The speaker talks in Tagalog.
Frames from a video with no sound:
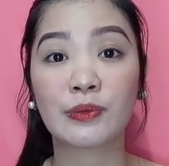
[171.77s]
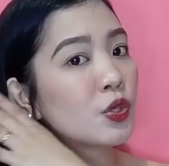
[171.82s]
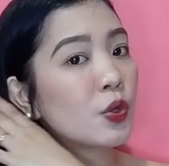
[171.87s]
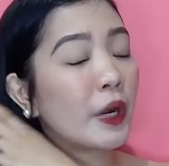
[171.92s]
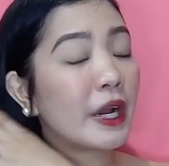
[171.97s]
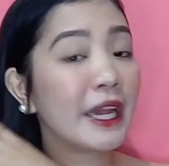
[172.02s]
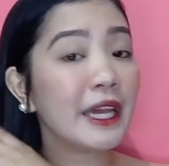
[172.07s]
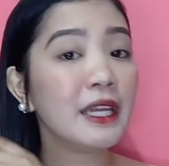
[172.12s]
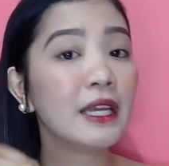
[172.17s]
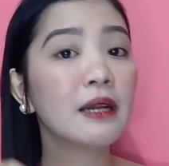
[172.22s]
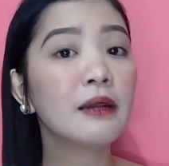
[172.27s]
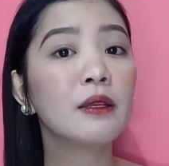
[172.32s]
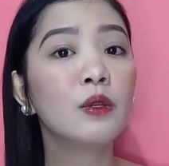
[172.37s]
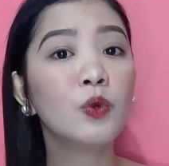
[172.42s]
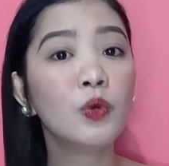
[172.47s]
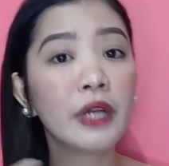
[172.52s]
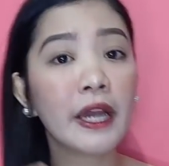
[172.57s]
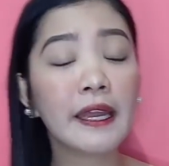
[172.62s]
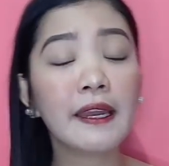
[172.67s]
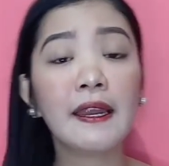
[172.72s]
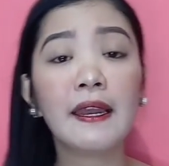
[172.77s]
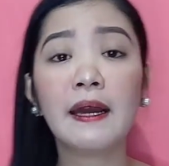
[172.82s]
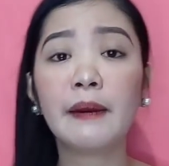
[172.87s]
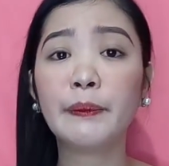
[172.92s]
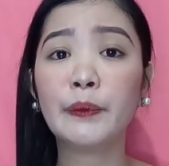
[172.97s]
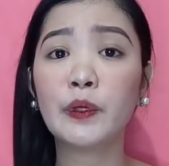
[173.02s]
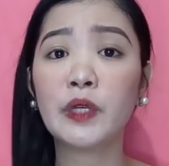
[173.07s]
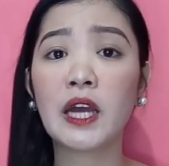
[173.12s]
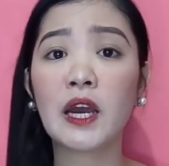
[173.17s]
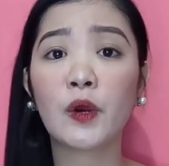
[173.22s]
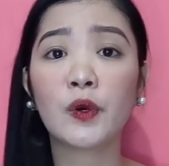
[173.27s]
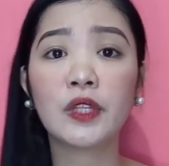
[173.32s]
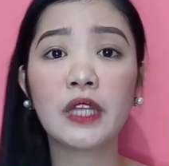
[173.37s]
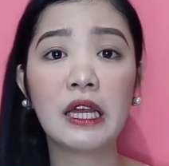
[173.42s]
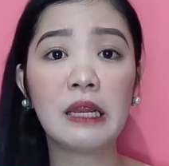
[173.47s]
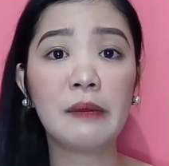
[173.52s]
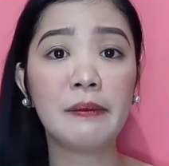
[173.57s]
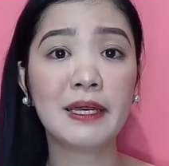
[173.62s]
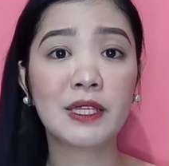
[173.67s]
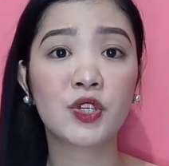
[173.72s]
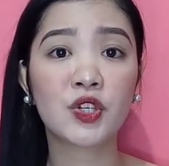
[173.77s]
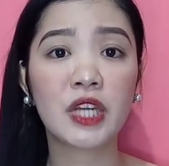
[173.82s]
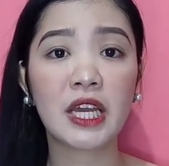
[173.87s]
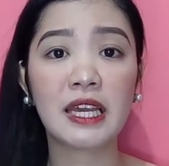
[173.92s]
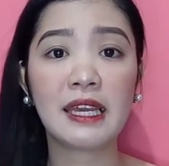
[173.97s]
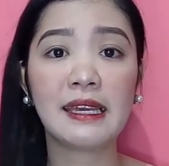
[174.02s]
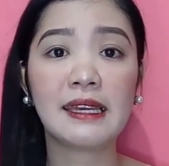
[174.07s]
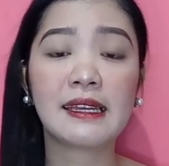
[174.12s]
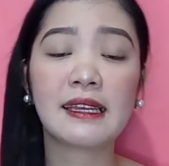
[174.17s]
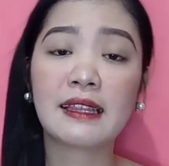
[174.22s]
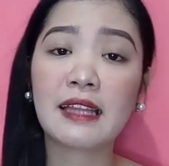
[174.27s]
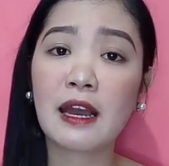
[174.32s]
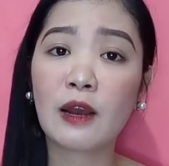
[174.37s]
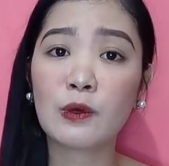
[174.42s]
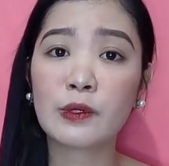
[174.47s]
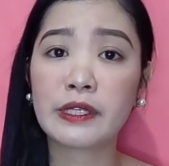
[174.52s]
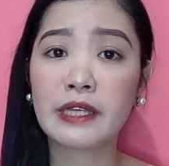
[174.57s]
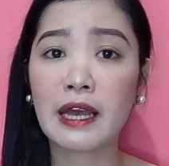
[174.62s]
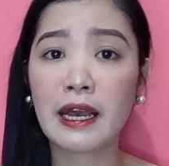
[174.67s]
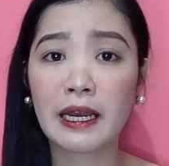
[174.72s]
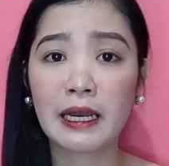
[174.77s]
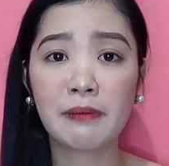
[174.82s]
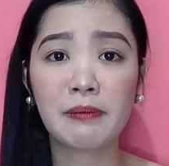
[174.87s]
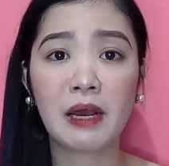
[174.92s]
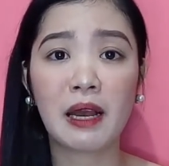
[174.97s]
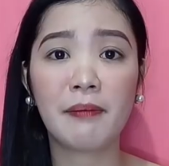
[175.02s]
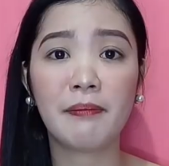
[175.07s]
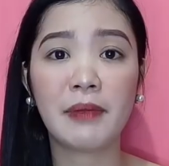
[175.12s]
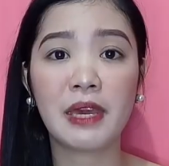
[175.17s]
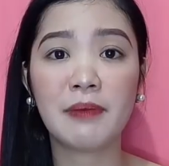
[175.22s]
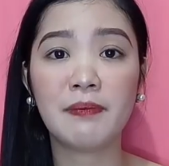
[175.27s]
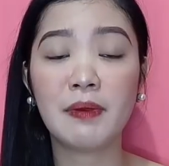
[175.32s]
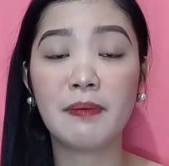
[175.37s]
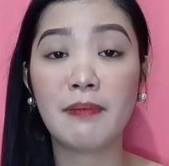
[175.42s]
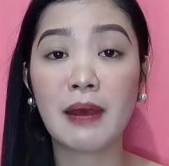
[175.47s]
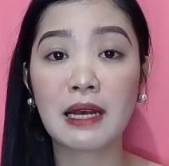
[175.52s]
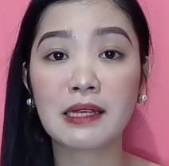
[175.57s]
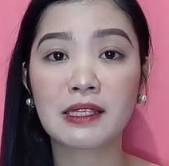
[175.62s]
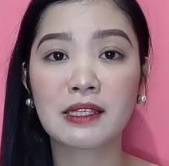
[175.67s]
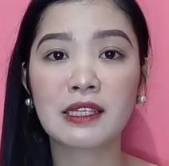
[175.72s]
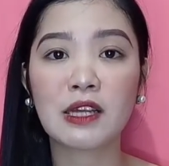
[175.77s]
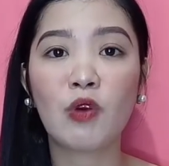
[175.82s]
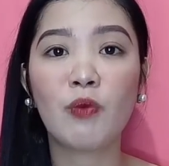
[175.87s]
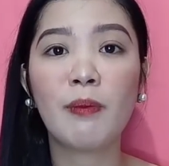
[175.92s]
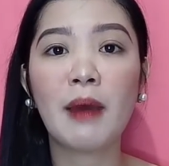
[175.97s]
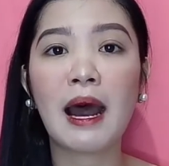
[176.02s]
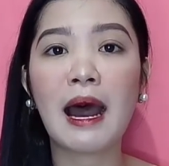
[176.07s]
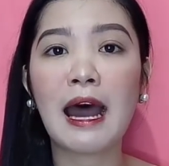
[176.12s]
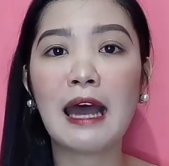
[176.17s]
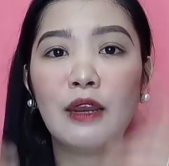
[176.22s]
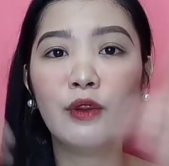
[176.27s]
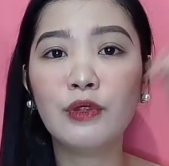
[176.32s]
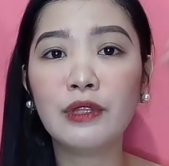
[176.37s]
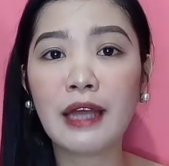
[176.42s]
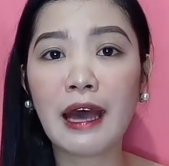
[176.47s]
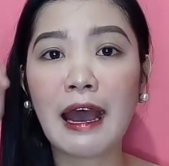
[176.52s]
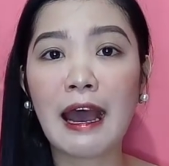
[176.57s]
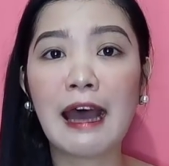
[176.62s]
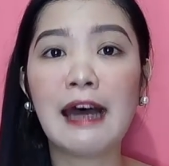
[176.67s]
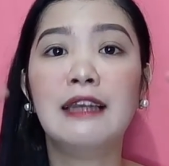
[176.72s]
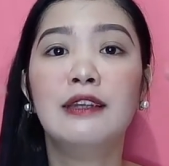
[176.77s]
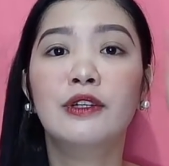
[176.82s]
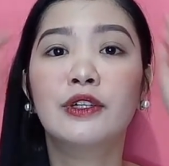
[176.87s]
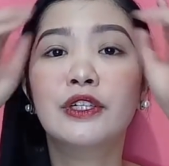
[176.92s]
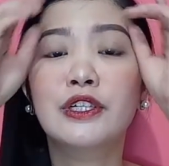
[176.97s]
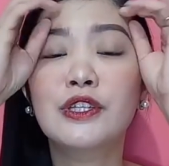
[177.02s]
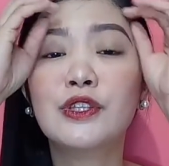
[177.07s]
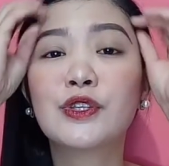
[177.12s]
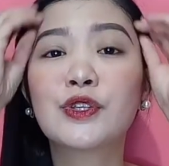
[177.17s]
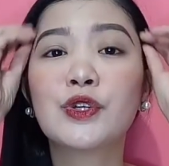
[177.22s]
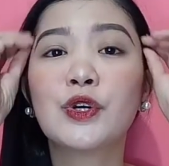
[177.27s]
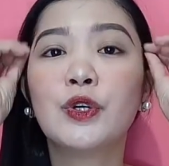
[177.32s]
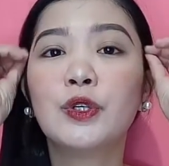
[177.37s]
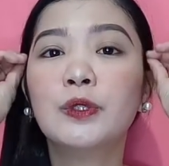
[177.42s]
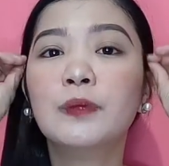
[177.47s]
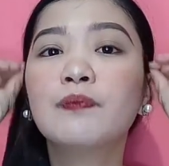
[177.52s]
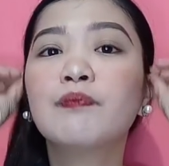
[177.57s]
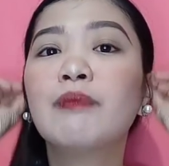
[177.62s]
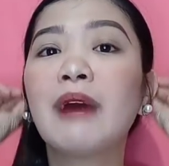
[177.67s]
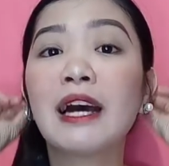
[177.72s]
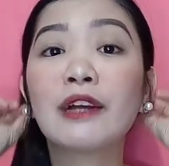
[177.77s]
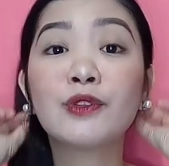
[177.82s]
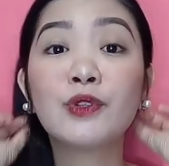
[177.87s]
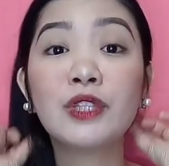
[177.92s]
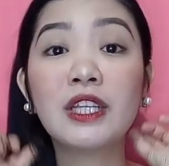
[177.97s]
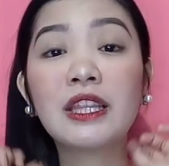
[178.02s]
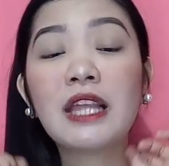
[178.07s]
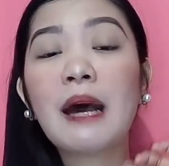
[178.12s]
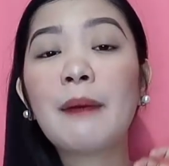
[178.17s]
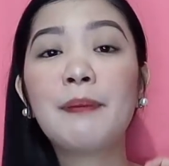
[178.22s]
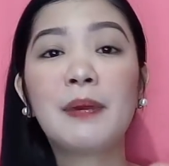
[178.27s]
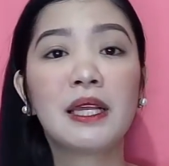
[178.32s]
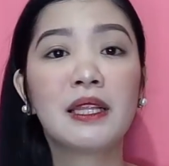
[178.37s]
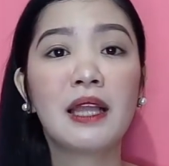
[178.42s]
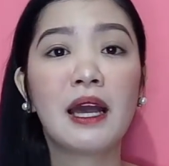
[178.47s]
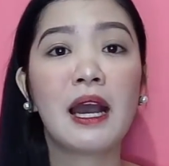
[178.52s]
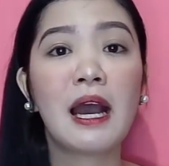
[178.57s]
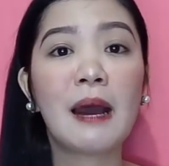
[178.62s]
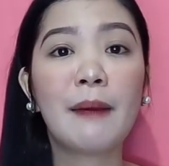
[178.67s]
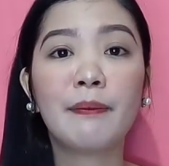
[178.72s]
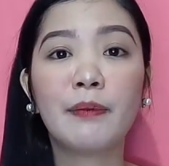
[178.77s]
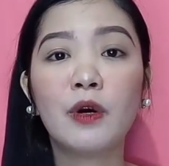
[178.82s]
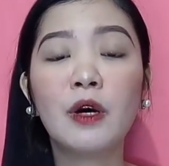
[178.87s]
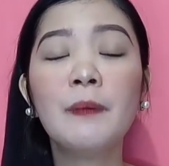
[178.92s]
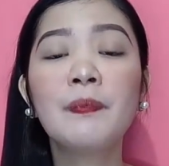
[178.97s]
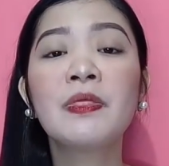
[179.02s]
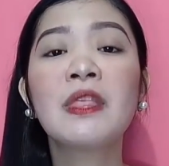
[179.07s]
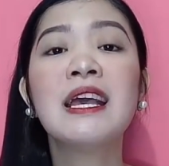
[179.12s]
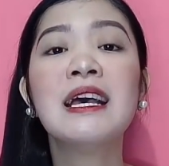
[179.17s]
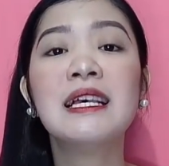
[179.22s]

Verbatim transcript: So, ayan, naglugay na lang muna ako dahil medyo naiirita ako sa aking mga baby banks na umaalon-alon. So, back to the topic na nga po.